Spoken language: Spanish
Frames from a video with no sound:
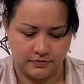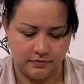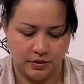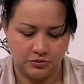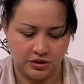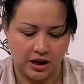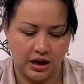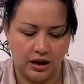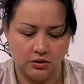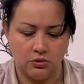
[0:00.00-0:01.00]
Vamos
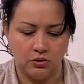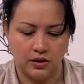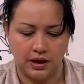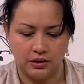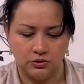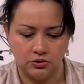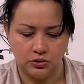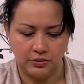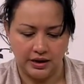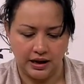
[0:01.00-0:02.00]
a colocarlo
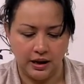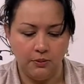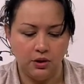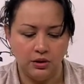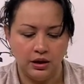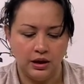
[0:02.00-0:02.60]
sobre el jabón